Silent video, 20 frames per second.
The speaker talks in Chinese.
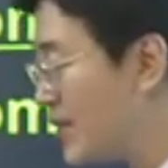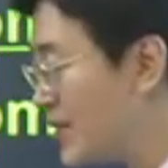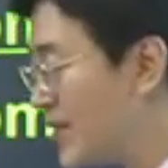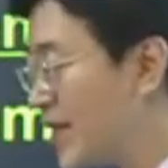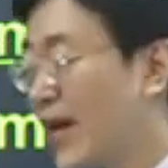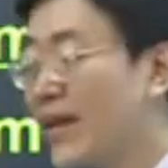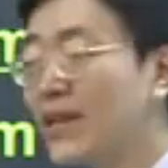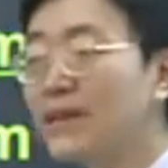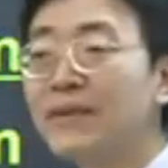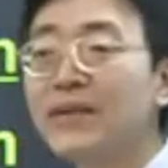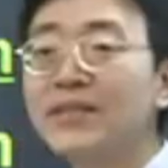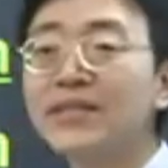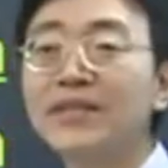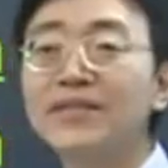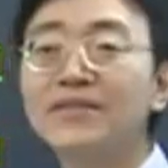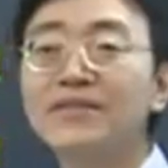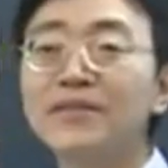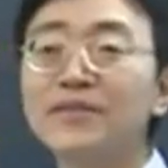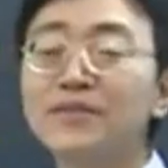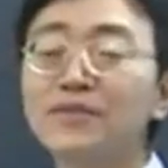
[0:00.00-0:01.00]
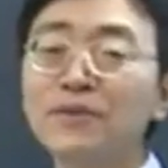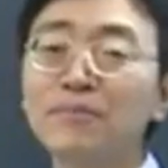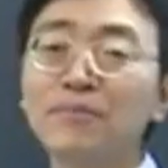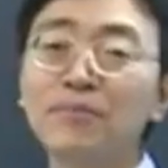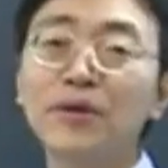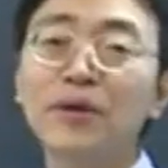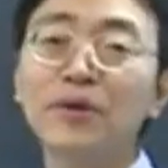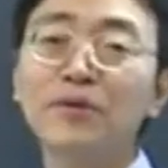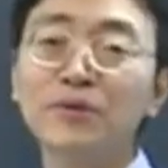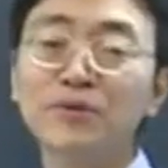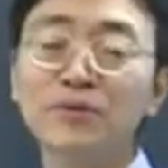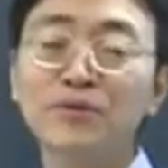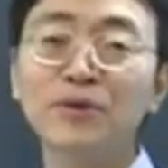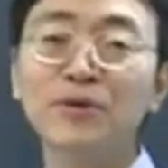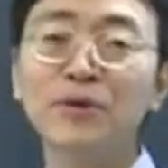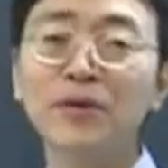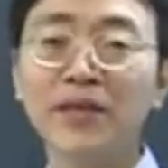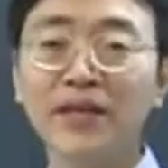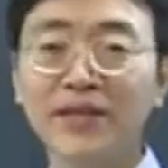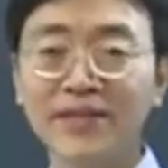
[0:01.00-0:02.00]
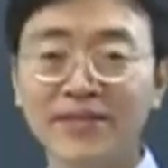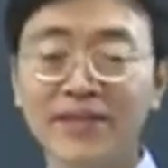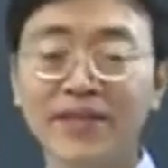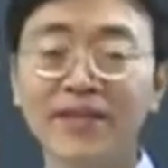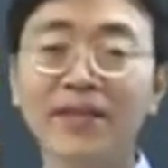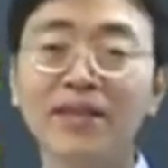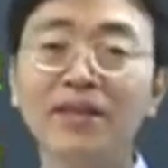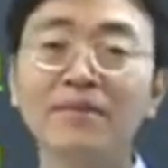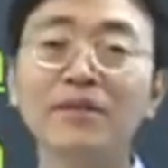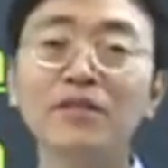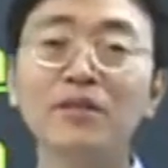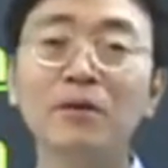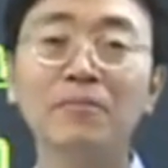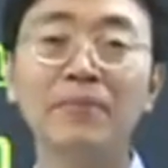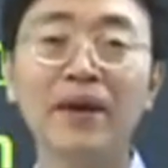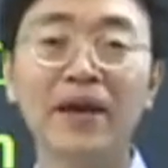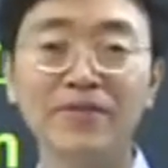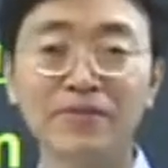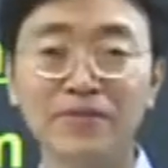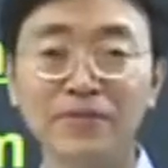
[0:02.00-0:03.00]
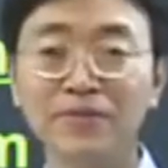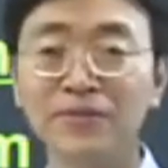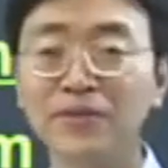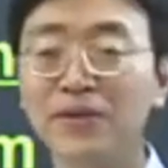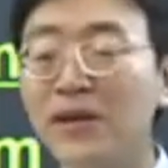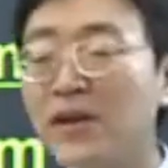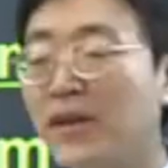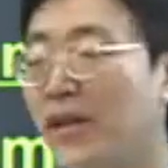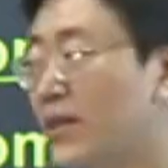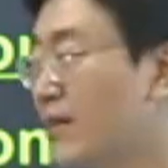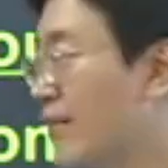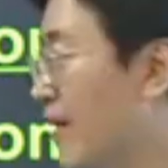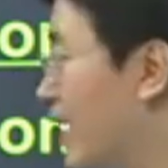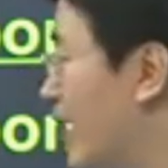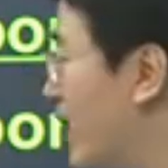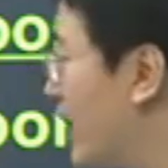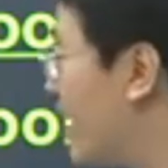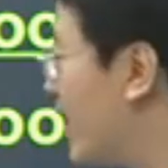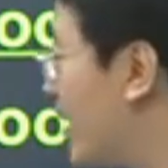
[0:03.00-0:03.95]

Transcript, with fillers: 家里边这个厕所不要用 toilet，一般叫 bathroom 就好了，对吧？